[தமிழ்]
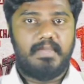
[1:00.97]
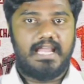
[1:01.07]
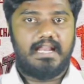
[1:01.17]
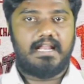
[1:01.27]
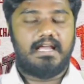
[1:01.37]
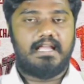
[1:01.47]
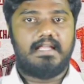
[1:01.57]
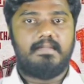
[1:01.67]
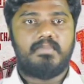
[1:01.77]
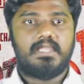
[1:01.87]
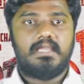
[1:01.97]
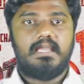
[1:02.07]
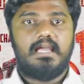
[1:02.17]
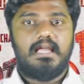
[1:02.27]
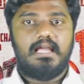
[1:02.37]
அடிமையாகிருக்காங்க
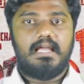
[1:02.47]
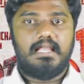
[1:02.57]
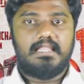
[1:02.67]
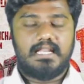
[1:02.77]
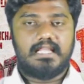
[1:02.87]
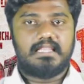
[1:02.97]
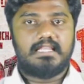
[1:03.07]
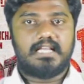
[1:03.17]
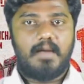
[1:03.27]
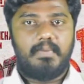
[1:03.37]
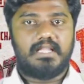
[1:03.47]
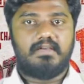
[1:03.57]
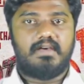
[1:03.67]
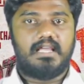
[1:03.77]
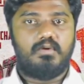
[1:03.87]
இதிலிருந்து
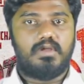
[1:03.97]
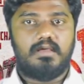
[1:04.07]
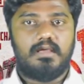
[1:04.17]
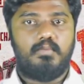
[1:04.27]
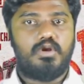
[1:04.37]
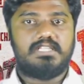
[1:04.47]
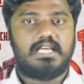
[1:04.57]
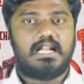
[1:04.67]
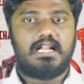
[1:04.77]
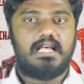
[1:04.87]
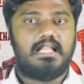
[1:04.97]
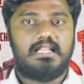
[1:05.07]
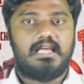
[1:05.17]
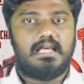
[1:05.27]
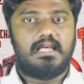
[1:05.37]
காப்பாற்ற வர ஒரு போலீஸ்காரராக
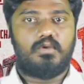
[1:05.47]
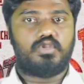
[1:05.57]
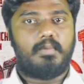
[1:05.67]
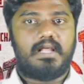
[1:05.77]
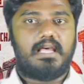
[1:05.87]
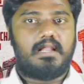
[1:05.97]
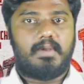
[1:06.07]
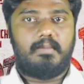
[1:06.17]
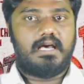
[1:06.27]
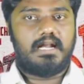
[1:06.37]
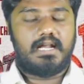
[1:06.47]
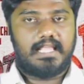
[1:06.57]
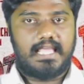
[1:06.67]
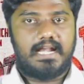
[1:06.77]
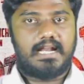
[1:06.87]
அந்த ருத்ர பிரகா பிரபாகரன்ற
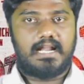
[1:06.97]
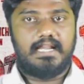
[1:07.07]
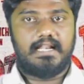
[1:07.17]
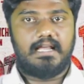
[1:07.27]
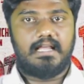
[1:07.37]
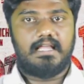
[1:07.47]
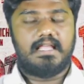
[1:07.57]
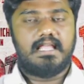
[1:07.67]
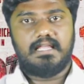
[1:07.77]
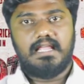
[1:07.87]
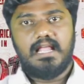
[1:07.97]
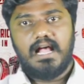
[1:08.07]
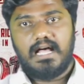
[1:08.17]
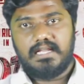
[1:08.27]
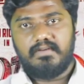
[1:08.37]
கேரக்டரை காட்டியிருக்காங்க
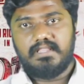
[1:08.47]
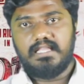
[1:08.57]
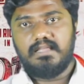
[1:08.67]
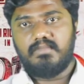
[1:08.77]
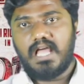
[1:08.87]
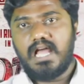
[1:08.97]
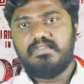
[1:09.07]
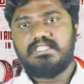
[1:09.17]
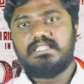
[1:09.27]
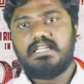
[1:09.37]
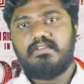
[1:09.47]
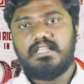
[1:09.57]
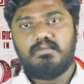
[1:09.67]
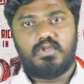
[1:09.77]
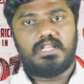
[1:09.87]
அதில் வந்து நாலு விஷயத்தில்
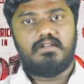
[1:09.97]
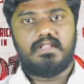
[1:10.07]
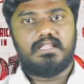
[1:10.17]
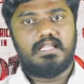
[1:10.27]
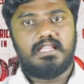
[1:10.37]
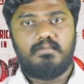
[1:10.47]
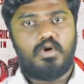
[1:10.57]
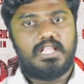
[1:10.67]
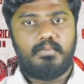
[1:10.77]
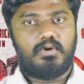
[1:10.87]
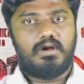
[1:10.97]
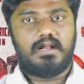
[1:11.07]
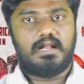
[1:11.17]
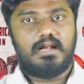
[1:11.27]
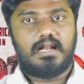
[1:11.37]
வந்து முதல் வந்து இந்த போதைப்
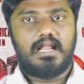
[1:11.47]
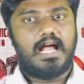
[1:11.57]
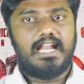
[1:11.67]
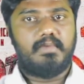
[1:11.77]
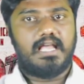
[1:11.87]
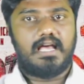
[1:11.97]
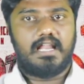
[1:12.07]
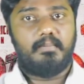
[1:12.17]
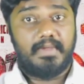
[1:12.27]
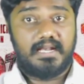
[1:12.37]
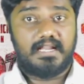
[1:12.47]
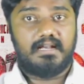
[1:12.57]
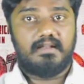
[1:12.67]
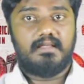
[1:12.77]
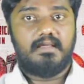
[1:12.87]
பொருட்களுக்கு அடிமையாகிற
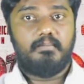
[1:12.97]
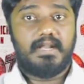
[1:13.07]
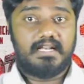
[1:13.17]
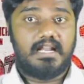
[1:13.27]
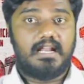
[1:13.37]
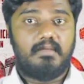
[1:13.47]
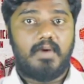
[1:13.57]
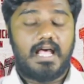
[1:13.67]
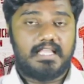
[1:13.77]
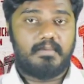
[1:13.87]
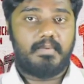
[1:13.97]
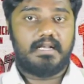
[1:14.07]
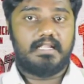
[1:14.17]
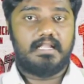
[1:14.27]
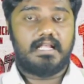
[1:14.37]
பெண்கள் பெண்களை
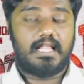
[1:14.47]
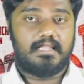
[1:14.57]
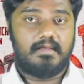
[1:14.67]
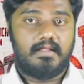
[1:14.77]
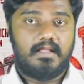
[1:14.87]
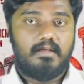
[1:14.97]
பாதிக்கப்பட்டு அந்த